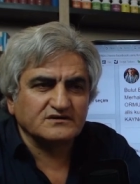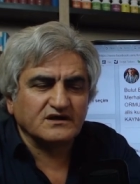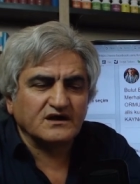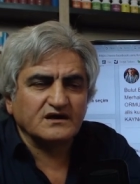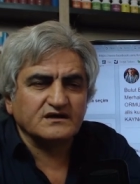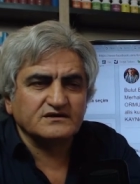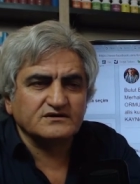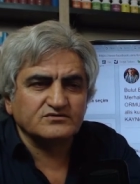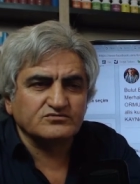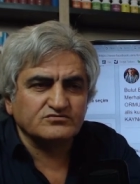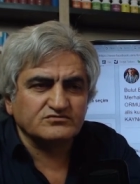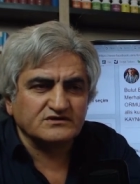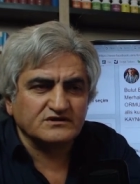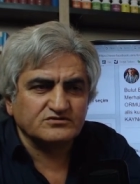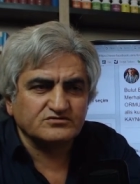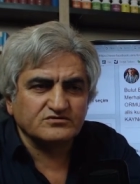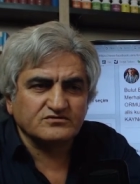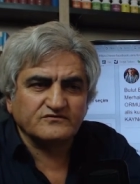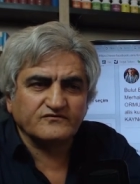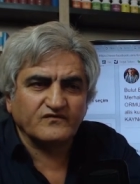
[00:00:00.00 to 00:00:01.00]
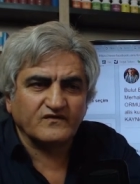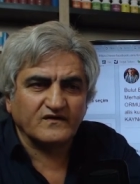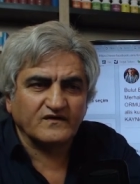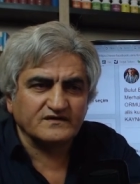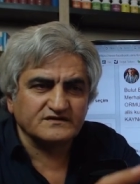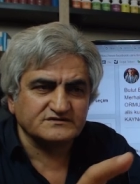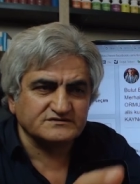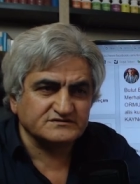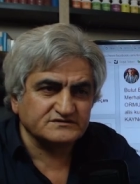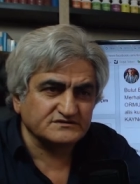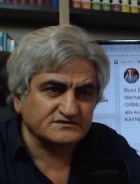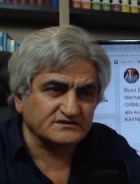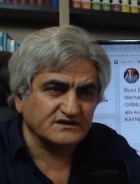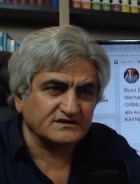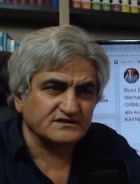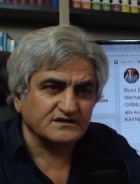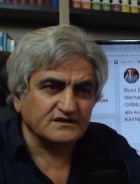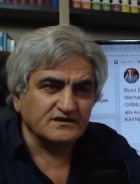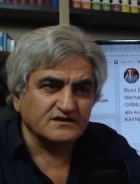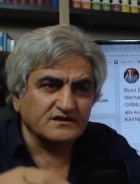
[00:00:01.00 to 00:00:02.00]
daha iyi ürün üretiyor falan
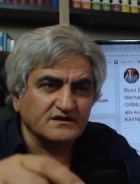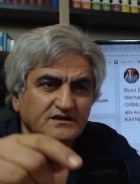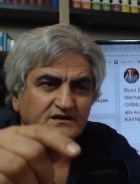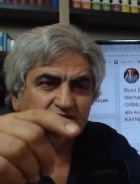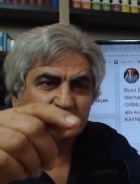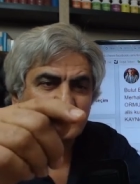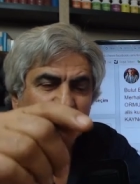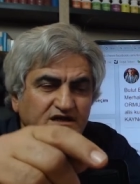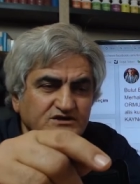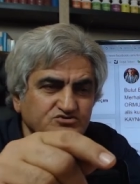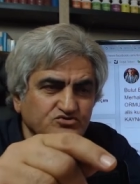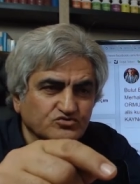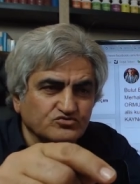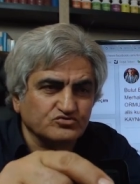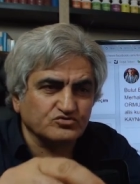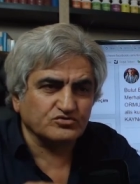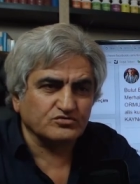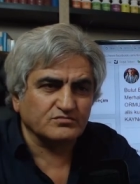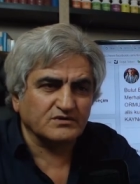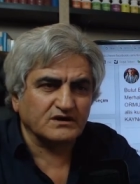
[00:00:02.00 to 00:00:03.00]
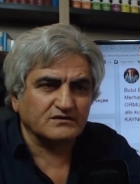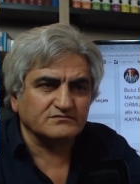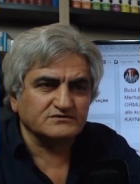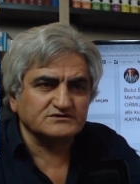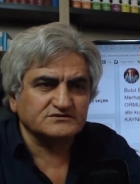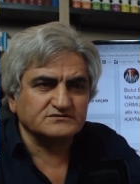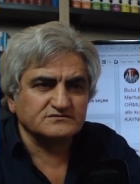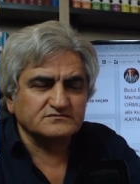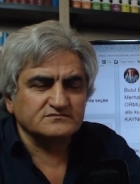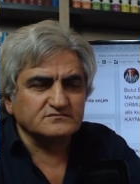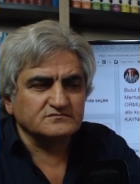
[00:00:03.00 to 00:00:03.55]
şirket daha çok yorum almış.